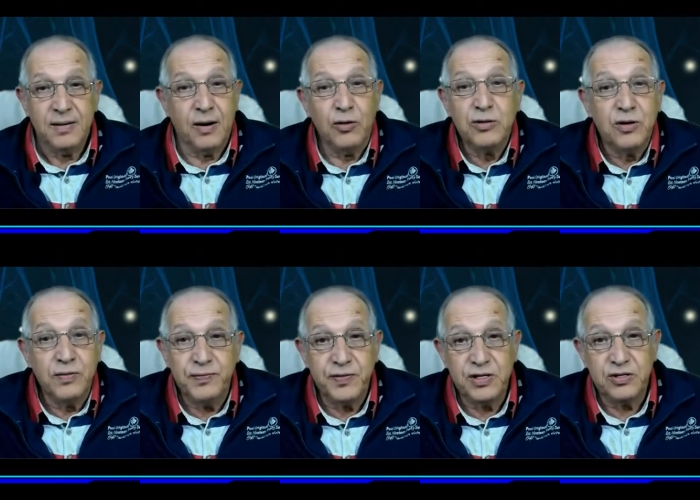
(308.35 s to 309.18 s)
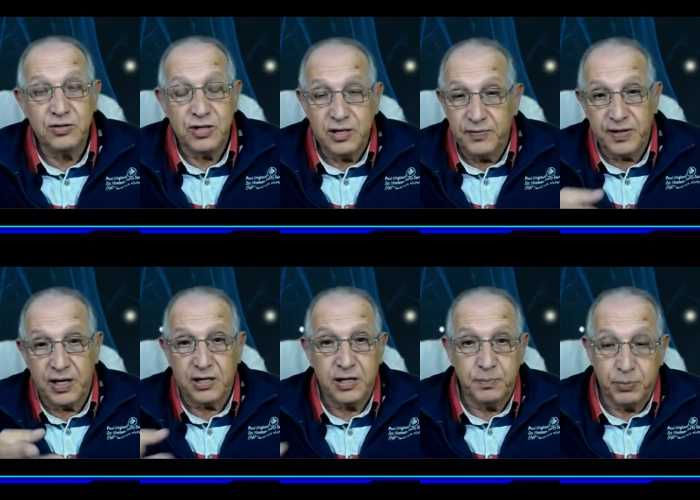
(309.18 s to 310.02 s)
onde eu fiz, eu tenho que
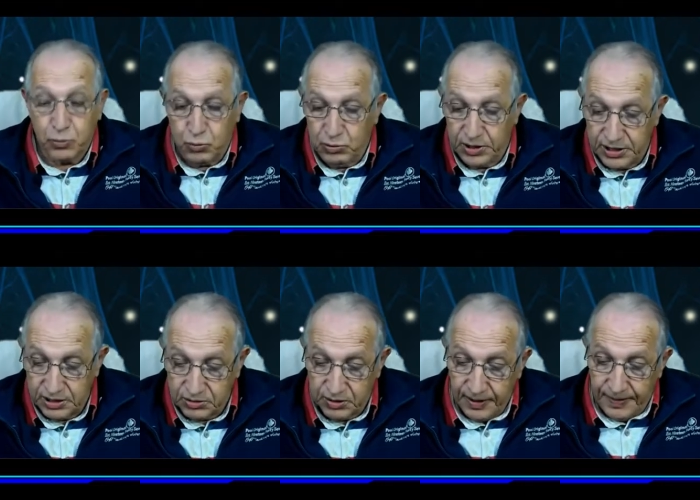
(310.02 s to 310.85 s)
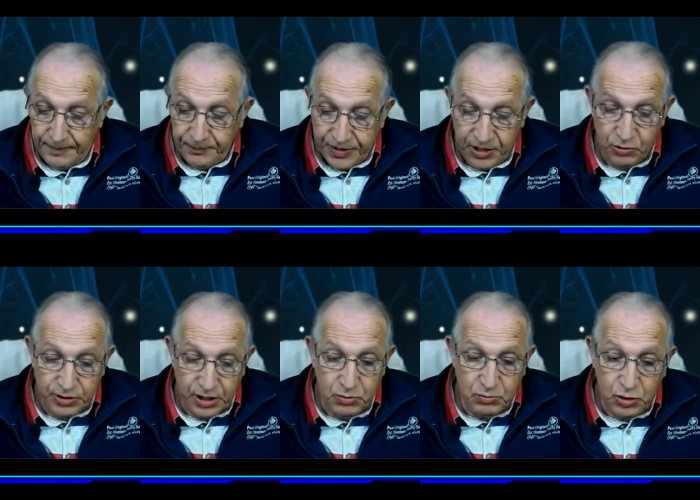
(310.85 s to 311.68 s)
ficar aqui procurando. E eu
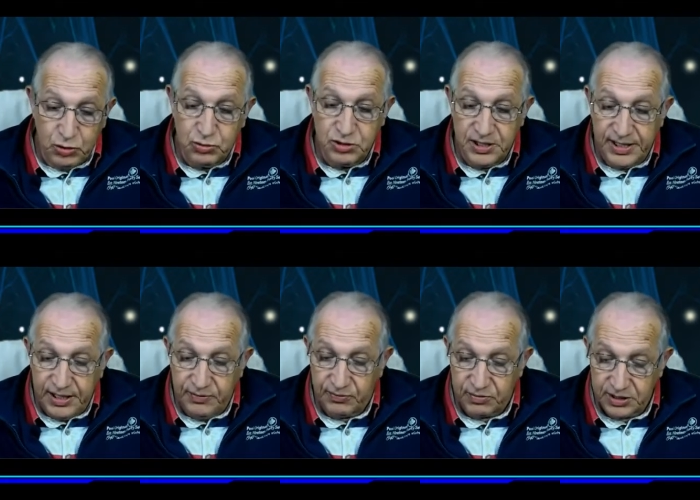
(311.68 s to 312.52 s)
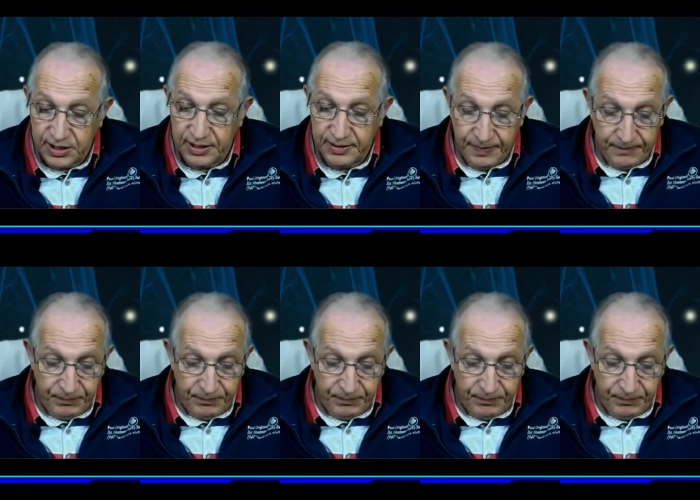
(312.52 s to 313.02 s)
tenho muitos livros, né?